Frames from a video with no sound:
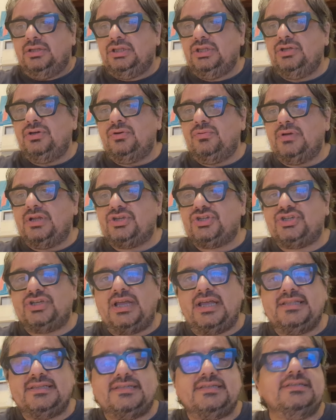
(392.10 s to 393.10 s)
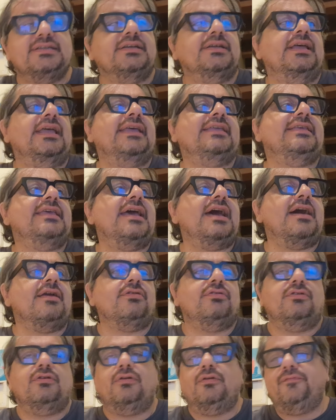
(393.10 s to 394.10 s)
io ho una chance, è
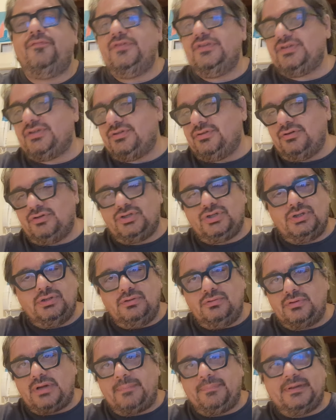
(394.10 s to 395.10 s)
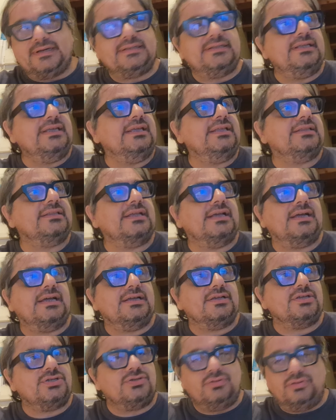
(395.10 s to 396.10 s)
chiaro, l'ho visto solo una
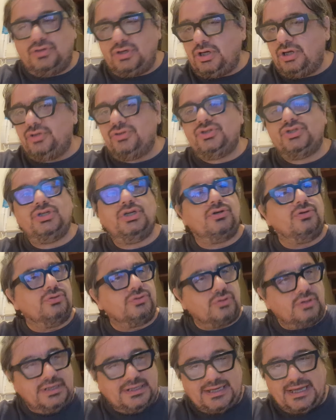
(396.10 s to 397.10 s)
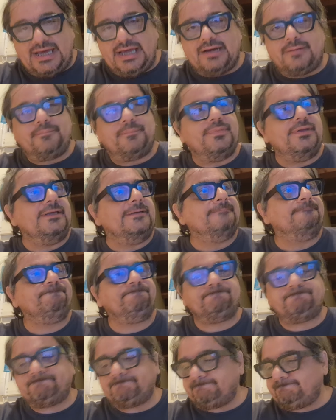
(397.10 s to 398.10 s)
partita, solo oggi contro il Carpi,
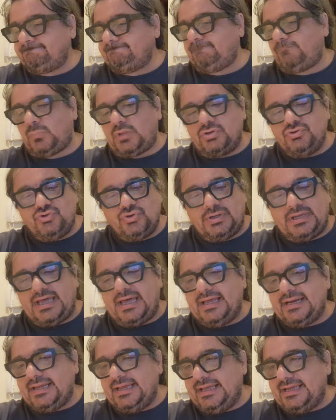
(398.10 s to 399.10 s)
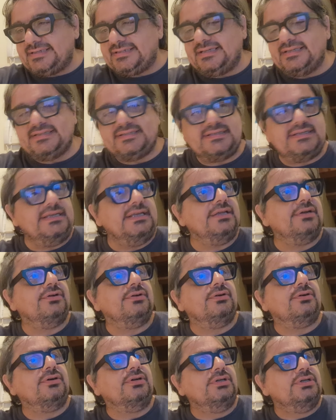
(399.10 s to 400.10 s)
giocare a San
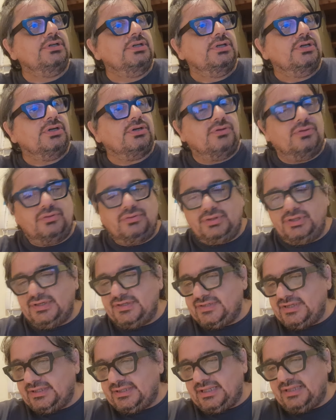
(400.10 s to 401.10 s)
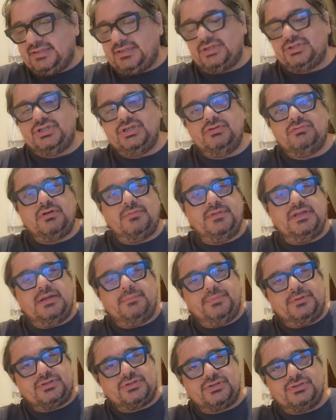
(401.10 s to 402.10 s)
Siro con
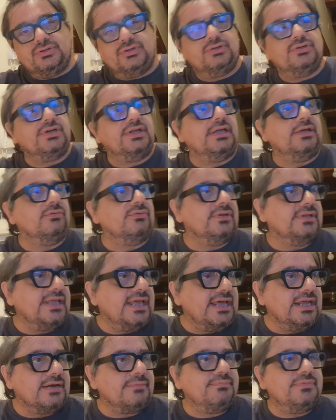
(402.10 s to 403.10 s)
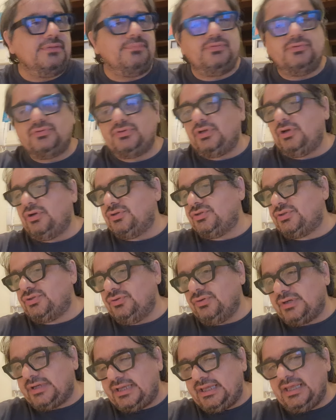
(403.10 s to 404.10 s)
75.000 persone, un derby
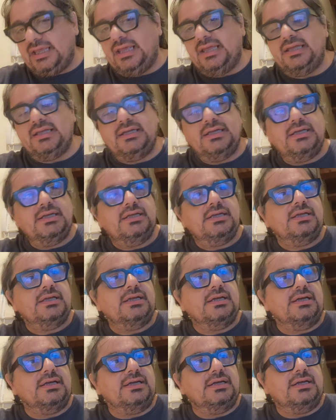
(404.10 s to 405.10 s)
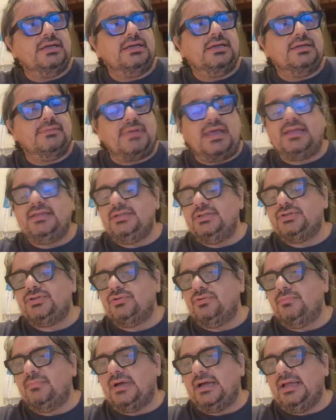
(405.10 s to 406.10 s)
piuttosto che, eh, beh,
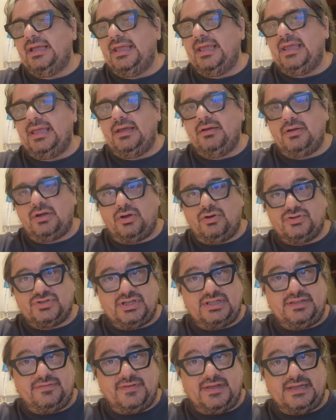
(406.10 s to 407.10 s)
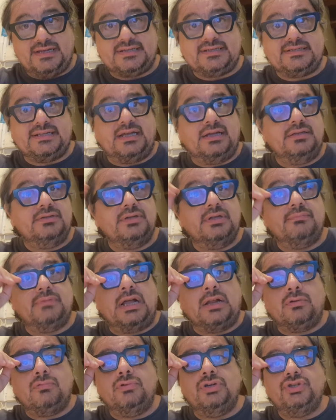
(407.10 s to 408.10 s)
insomma, è cosa diversa.
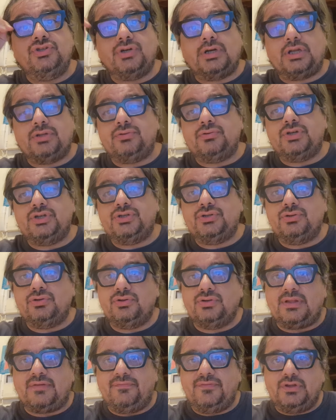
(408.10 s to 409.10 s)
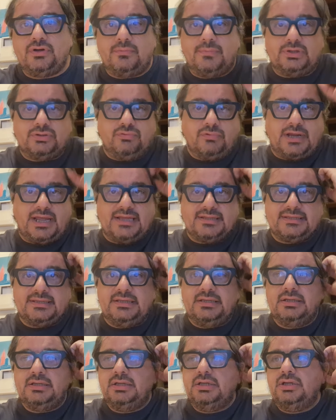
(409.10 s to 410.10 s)
Alcuni giocatori sono davvero
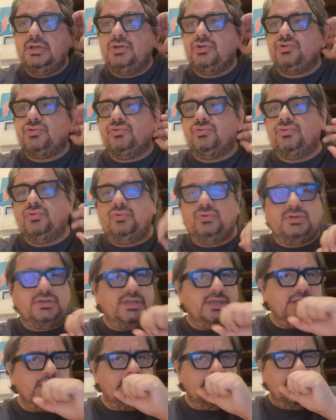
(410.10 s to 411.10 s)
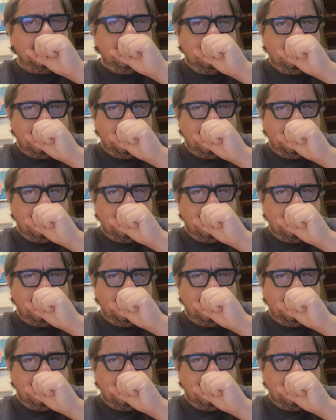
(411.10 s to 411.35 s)
maturati, su tutti